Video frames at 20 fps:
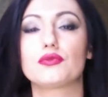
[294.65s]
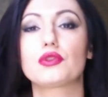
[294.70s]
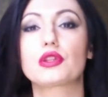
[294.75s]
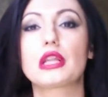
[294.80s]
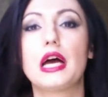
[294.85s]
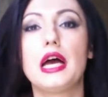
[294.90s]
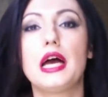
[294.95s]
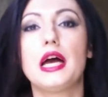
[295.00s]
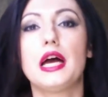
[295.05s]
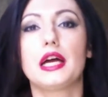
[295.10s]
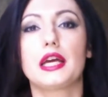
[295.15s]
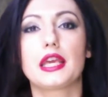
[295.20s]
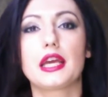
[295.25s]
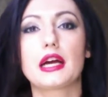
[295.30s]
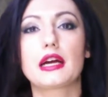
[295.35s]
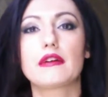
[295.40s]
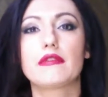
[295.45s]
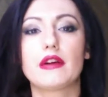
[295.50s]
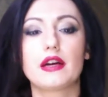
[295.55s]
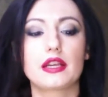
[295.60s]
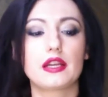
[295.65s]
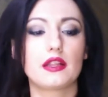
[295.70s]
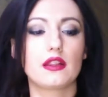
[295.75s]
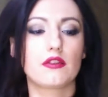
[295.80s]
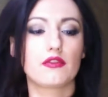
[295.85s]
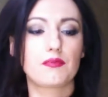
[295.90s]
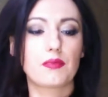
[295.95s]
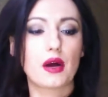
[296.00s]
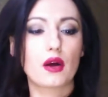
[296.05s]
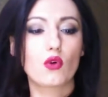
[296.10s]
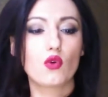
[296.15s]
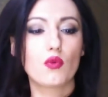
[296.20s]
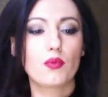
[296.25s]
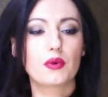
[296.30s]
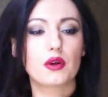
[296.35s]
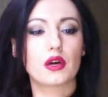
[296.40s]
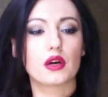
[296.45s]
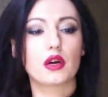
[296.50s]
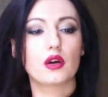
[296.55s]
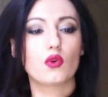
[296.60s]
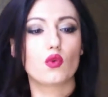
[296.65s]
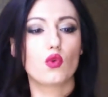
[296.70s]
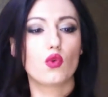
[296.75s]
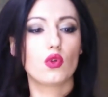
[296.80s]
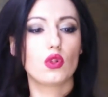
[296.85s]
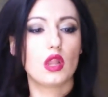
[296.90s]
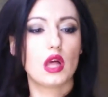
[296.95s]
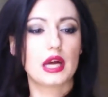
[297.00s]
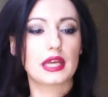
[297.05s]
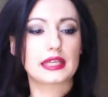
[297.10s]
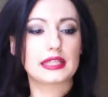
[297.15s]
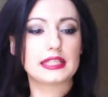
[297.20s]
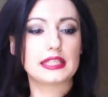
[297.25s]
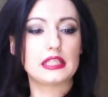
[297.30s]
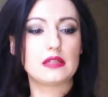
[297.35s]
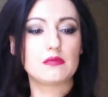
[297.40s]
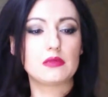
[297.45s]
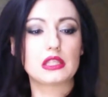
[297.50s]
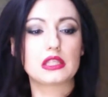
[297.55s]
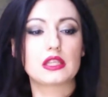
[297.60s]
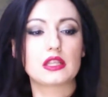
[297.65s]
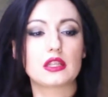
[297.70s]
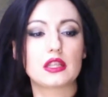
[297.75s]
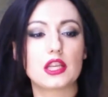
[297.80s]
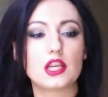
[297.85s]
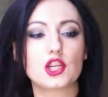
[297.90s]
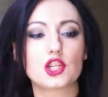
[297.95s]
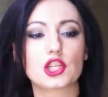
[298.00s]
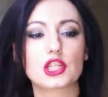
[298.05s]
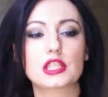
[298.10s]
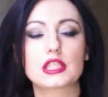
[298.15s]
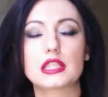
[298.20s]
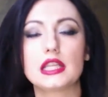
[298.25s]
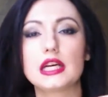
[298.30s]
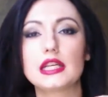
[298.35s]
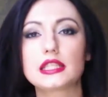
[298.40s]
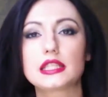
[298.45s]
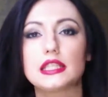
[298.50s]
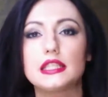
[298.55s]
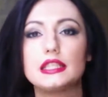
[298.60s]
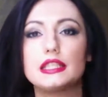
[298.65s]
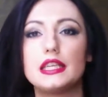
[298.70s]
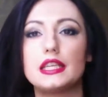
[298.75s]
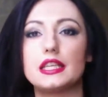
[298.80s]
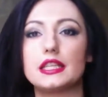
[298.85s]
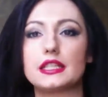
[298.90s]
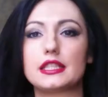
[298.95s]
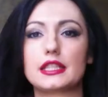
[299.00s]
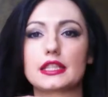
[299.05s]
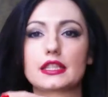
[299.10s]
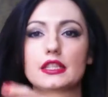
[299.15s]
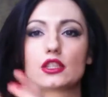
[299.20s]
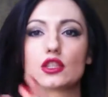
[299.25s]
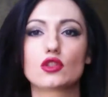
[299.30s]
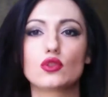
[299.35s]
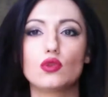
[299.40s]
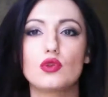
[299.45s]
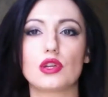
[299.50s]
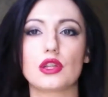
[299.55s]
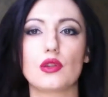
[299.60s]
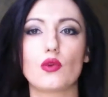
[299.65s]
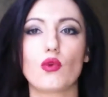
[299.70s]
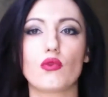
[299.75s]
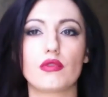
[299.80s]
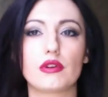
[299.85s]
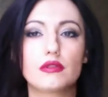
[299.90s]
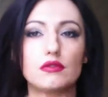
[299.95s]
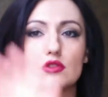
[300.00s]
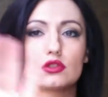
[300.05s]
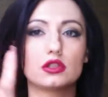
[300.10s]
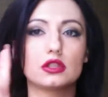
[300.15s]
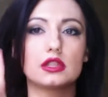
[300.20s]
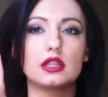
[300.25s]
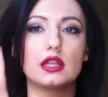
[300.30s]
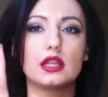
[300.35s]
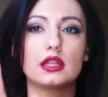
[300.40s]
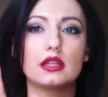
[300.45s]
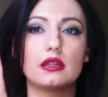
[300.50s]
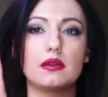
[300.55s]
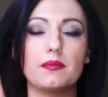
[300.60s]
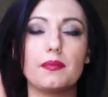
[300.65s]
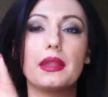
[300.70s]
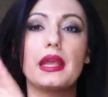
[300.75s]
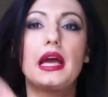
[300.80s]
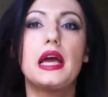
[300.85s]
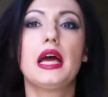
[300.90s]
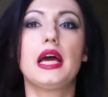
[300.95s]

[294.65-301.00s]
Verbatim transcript: Вот я говорила в покупках о лаке 7316 серии Secret Story, новая, вот с золотым,